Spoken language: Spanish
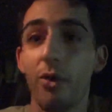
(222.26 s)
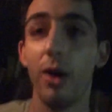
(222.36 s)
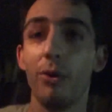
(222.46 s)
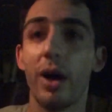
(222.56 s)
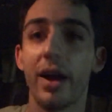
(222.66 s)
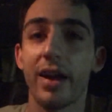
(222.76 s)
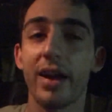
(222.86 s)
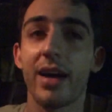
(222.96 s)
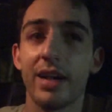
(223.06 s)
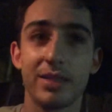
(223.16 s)
no ha lugar a
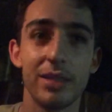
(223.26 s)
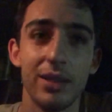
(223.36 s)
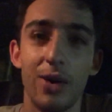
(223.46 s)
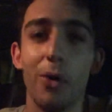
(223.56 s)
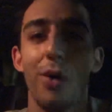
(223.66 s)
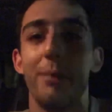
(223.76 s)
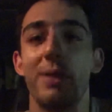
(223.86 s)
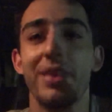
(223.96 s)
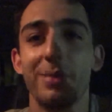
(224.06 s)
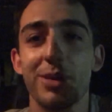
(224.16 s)
quejas, o en
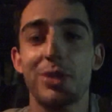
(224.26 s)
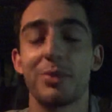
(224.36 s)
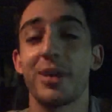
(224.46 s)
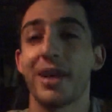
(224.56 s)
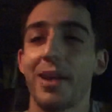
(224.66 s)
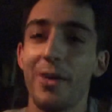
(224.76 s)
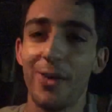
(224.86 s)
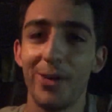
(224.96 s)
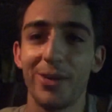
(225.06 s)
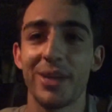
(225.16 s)
principio se supone que
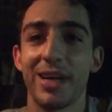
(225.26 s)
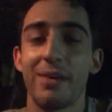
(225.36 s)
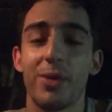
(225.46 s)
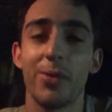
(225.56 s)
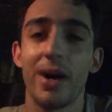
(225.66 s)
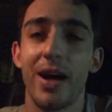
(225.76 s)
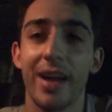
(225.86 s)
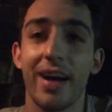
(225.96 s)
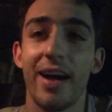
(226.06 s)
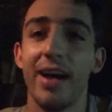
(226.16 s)
no, tiene que haber
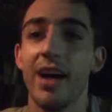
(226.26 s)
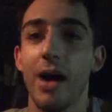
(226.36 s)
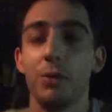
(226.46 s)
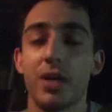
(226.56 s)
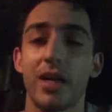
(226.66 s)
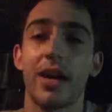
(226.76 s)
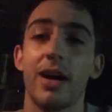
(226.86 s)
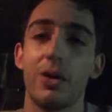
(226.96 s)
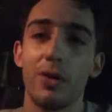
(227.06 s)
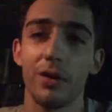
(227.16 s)
lugar a, muchas
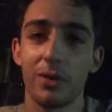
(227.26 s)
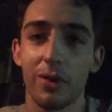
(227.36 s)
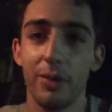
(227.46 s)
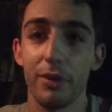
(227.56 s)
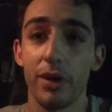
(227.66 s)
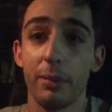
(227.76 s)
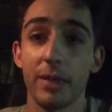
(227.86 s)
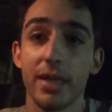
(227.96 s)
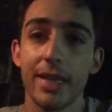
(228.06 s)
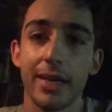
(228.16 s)
quejas con, con el
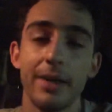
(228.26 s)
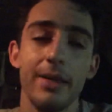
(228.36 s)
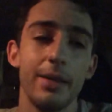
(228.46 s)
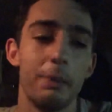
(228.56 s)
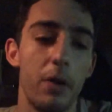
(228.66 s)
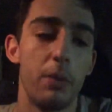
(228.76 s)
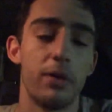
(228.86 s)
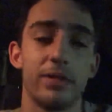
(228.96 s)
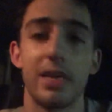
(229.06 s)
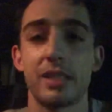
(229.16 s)
arbitraje, pero
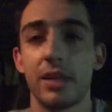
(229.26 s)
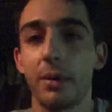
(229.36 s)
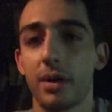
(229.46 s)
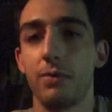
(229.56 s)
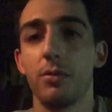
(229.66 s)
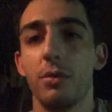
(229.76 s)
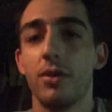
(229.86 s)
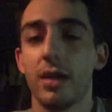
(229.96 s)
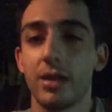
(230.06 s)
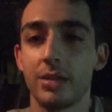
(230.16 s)
bueno, ya se sabe que el
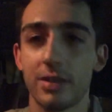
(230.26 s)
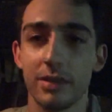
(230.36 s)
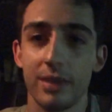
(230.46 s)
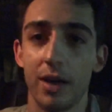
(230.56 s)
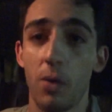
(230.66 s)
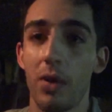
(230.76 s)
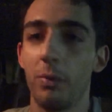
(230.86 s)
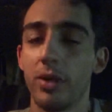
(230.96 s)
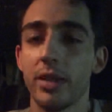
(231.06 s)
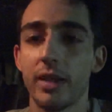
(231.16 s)
fútbol es, es como la
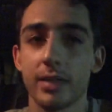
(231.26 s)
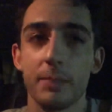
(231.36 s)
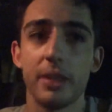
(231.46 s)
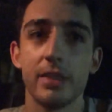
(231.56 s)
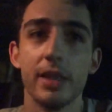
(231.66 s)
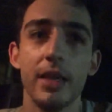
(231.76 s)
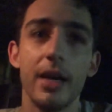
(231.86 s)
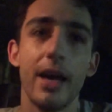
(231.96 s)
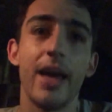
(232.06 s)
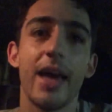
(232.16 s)
política en este país.
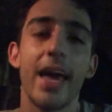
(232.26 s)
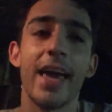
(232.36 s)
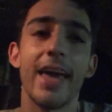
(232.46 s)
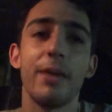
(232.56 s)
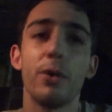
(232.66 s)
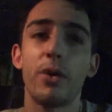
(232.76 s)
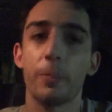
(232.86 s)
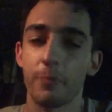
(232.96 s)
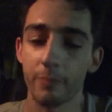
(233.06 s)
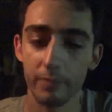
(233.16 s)
Eh, y bueno,